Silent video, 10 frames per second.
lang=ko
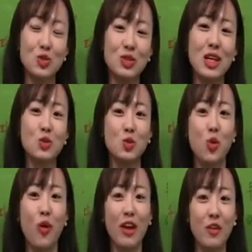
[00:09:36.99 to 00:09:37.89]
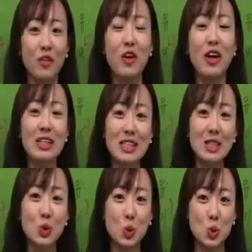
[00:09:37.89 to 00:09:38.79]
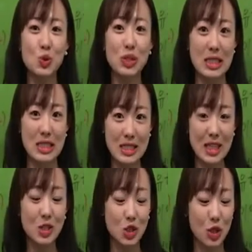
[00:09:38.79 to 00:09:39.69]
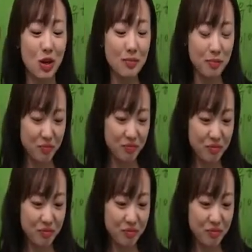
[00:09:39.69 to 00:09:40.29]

중상종론과 연결하실 수 있겠죠.